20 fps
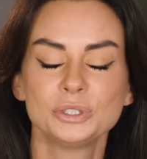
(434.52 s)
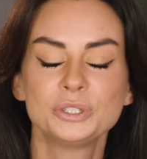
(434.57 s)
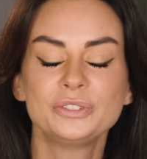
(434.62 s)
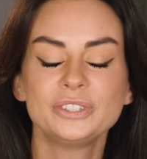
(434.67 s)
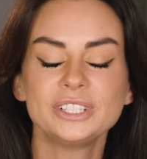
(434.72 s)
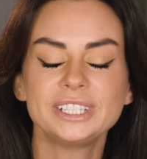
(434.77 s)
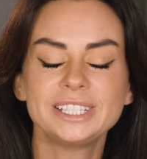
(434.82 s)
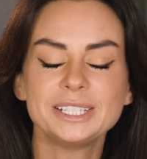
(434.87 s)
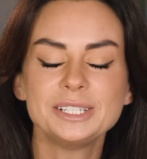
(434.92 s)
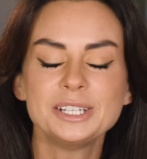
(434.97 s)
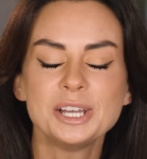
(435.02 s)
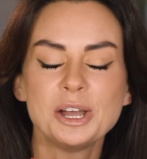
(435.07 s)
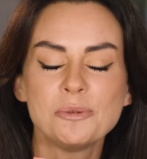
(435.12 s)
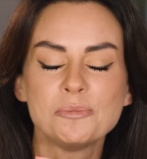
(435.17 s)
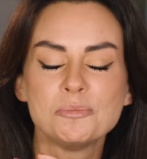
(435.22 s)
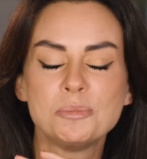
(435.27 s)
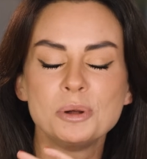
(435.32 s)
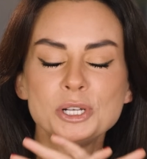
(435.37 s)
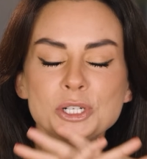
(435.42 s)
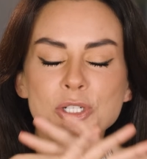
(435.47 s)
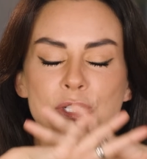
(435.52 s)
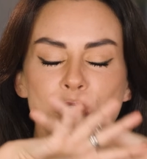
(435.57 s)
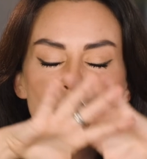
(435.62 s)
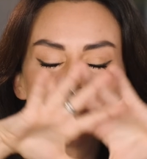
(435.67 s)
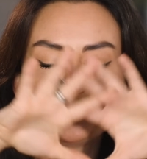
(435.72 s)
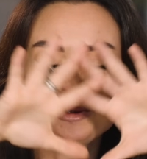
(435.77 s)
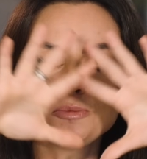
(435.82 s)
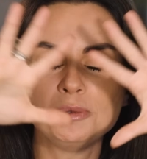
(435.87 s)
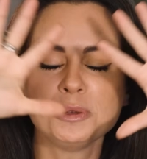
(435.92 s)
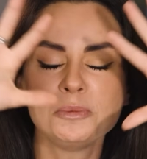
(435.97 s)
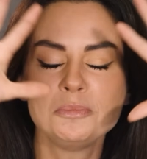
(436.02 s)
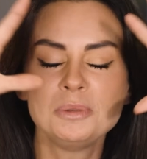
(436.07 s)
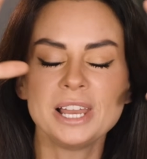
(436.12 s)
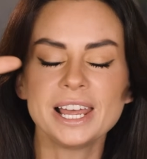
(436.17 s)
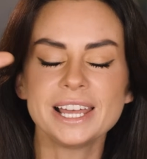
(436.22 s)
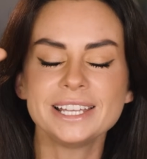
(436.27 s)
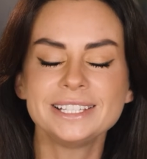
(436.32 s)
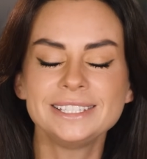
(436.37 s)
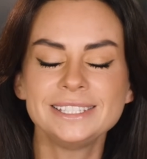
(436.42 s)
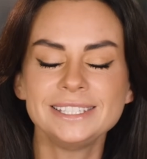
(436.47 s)
вот в этой большой
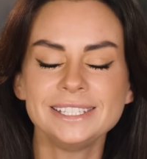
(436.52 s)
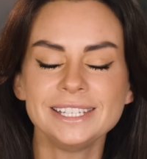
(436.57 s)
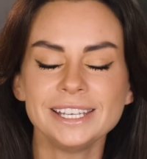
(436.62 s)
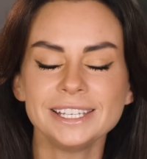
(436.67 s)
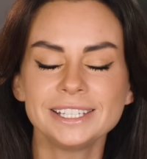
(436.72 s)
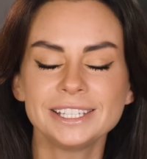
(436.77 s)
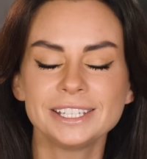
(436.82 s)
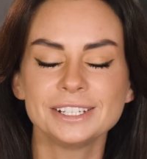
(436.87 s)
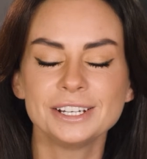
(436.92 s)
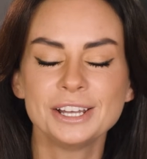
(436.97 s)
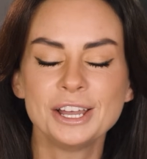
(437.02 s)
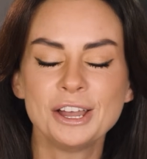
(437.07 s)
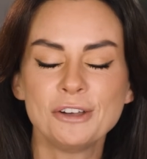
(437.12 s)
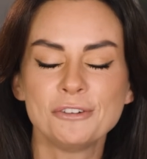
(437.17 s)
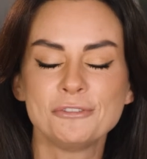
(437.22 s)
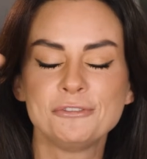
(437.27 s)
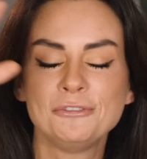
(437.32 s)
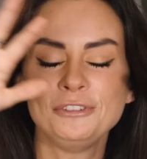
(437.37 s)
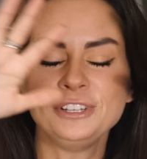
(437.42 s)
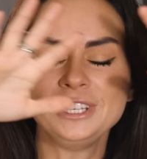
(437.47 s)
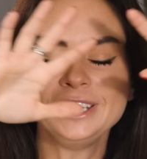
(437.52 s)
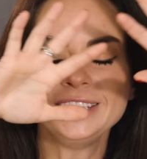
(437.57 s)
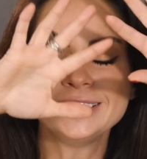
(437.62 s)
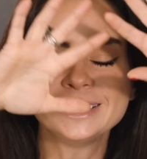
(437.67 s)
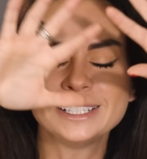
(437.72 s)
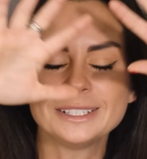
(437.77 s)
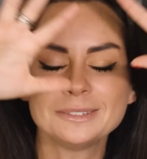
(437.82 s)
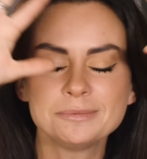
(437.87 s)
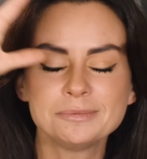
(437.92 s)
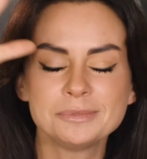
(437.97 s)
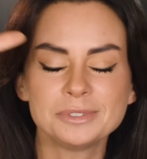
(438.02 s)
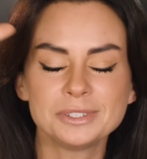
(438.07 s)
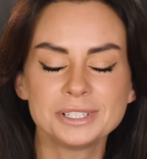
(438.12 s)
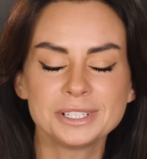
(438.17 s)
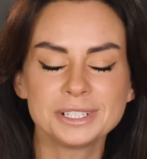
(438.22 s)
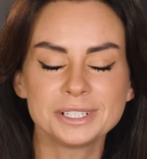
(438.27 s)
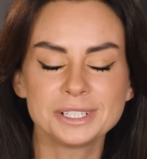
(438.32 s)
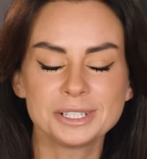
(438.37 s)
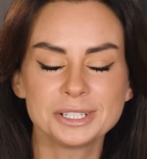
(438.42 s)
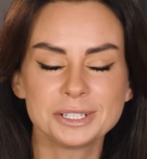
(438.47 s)
библиотеке, в великом
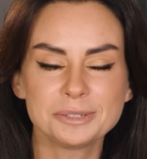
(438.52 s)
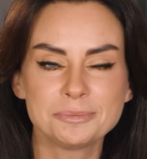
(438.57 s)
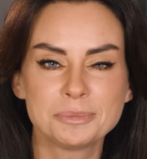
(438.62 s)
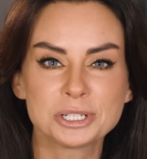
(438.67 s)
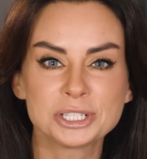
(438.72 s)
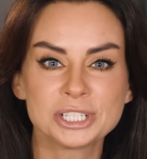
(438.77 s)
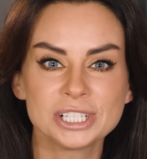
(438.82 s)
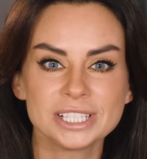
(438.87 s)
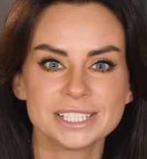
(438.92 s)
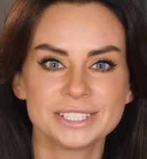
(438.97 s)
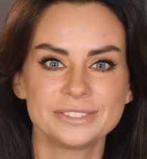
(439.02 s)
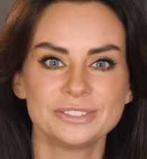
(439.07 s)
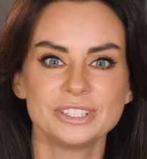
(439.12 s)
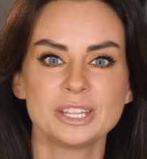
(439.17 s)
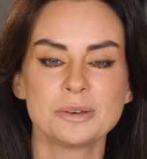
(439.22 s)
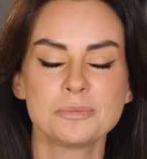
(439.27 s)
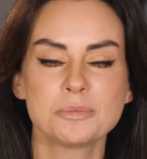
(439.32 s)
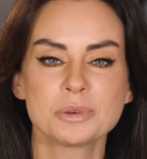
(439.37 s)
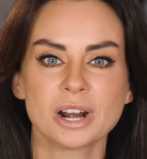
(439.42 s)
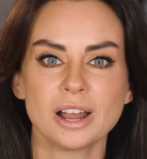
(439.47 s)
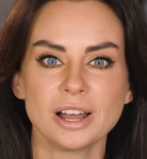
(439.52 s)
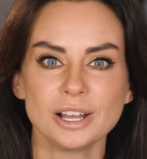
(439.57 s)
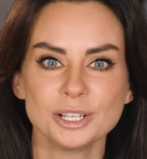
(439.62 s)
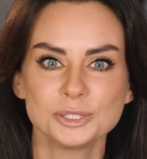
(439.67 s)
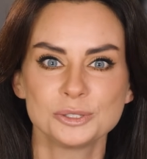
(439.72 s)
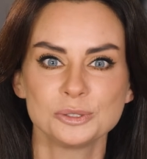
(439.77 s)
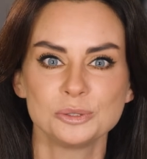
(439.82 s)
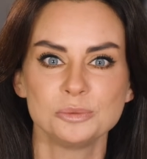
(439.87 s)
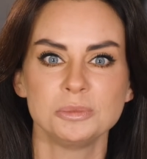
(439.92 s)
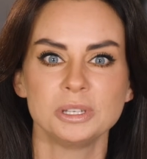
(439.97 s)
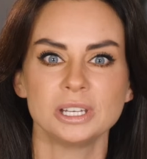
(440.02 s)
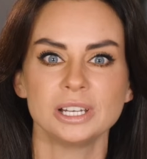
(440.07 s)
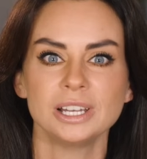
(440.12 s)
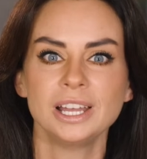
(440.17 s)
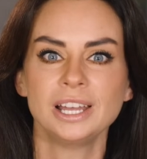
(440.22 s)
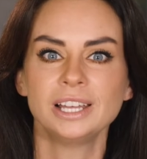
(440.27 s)
э, божественном разуме,